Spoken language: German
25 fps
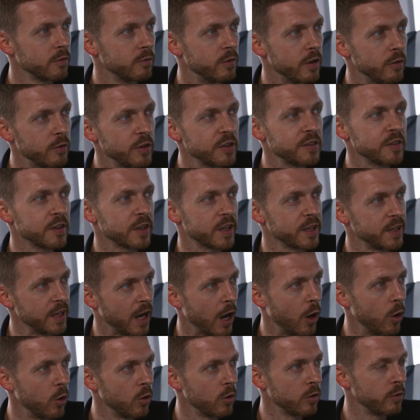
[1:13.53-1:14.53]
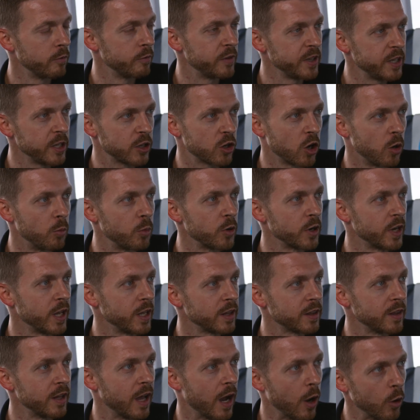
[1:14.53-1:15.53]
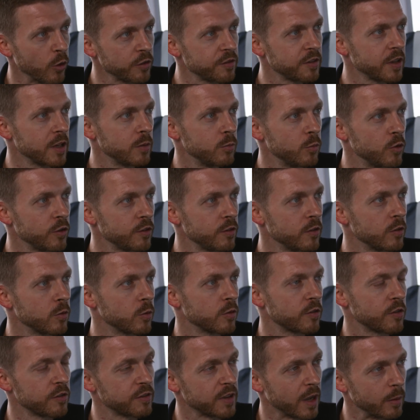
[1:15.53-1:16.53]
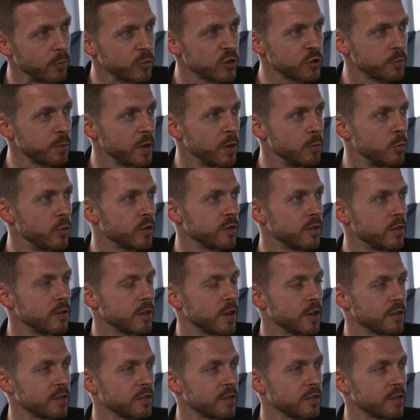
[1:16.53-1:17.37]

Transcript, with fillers: Wir wissen genau, wie die Komponenten aussehen müssen und zusammenspielen müssen,